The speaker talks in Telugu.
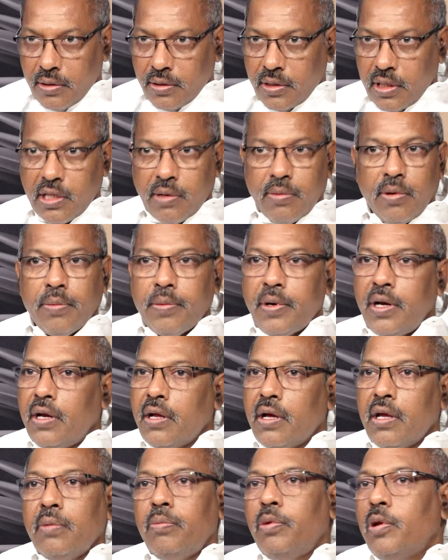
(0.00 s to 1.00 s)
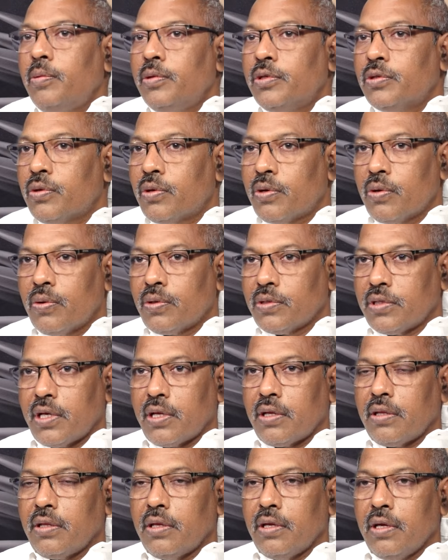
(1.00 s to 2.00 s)
చంద్రబాబు నాయుడు గారిని పిలిపించుకోవడం కూడా
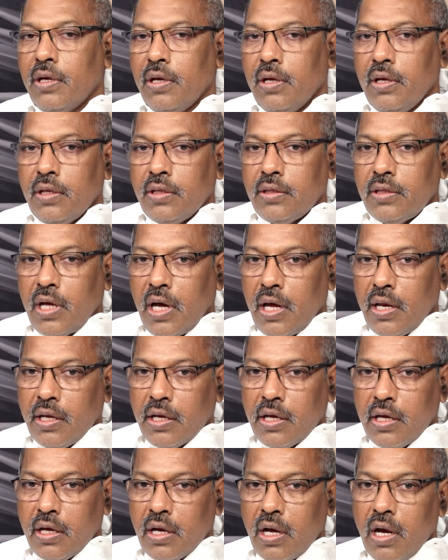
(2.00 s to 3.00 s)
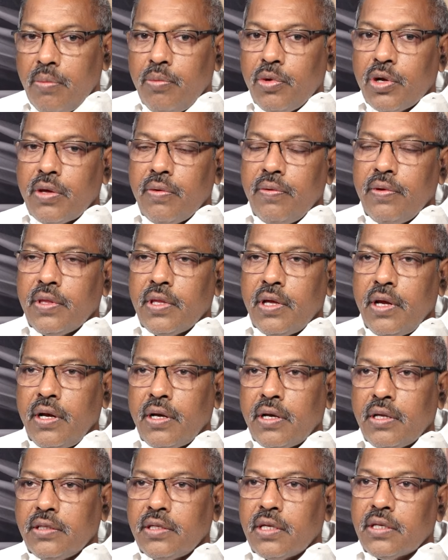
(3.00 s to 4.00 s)
జరిగింది దానికి ఇంకా ముఖ్యం
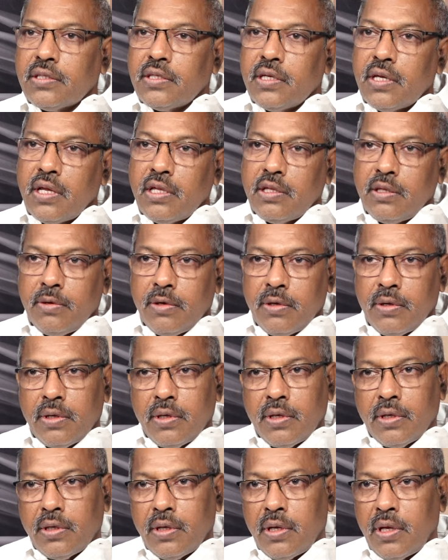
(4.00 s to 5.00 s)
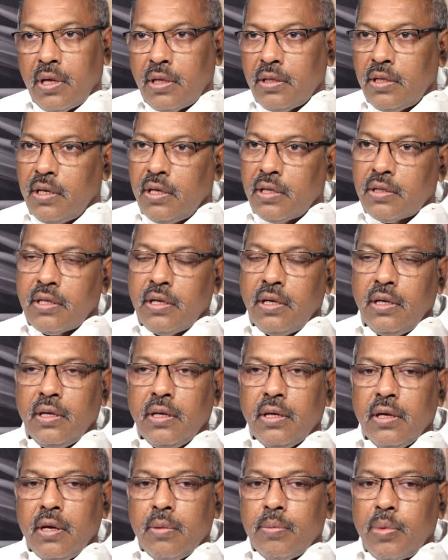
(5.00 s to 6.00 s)
ఏంటంటే జనసేన అధినేత
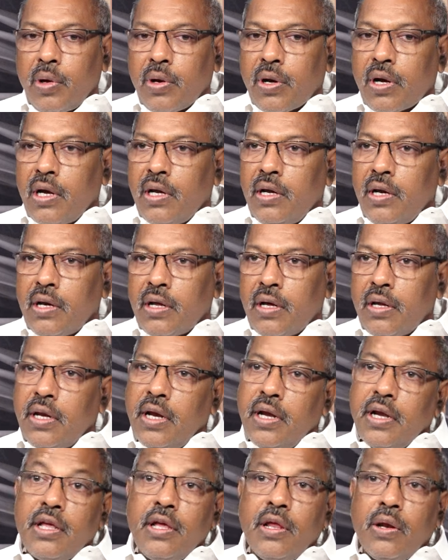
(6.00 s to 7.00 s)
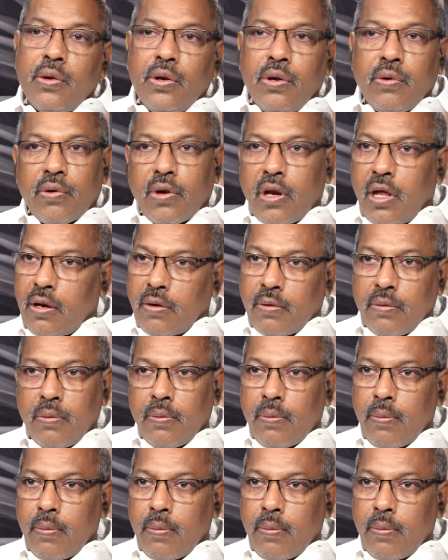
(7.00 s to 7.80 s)
పవన్ కళ్యాణ్ గారు ఎన్డీఏలోనే ఉన్నారు